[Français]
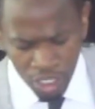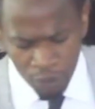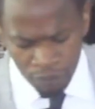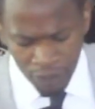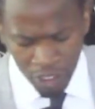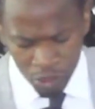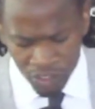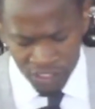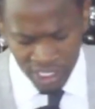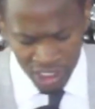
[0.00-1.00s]
est le fait de se
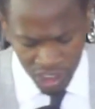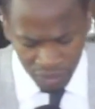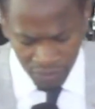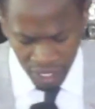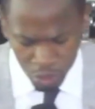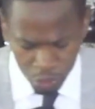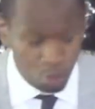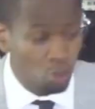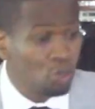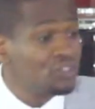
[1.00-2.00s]
satisfaire de ce
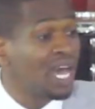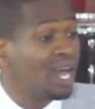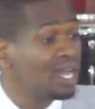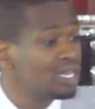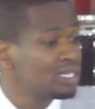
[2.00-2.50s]
que l'on a.